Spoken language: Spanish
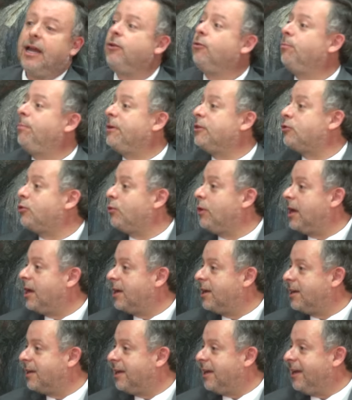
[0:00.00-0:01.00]
Hay un
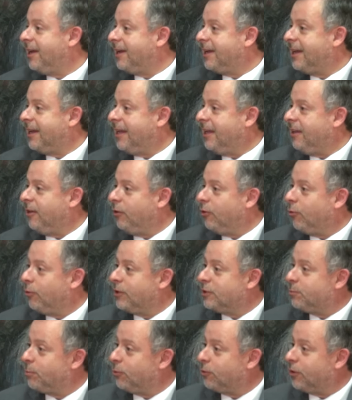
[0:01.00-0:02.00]
personaje que,
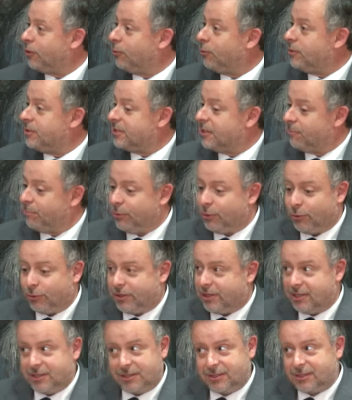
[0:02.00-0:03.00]
no es protagonista, pero
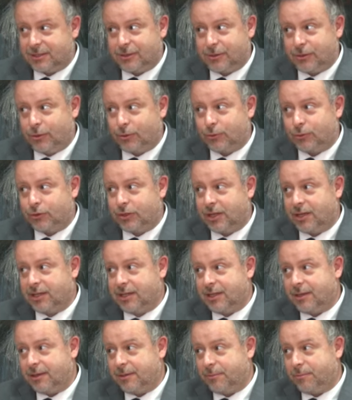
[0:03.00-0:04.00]
que es crucial,
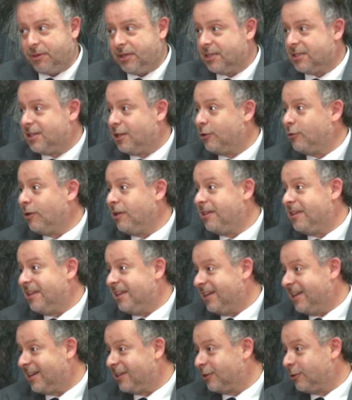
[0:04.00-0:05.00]
que viene siendo el
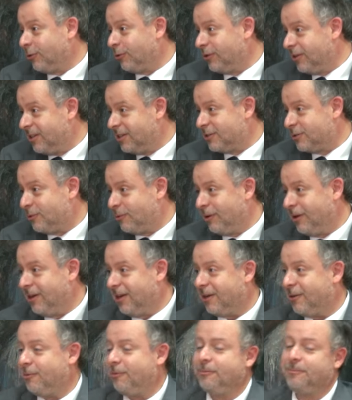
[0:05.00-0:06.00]
director de la sí,
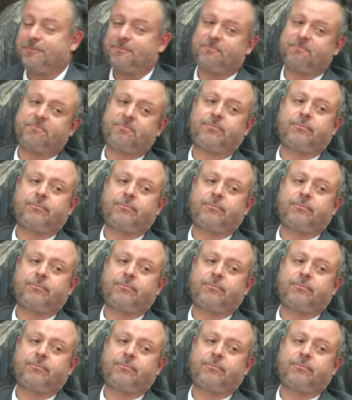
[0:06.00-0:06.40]
escuela, justo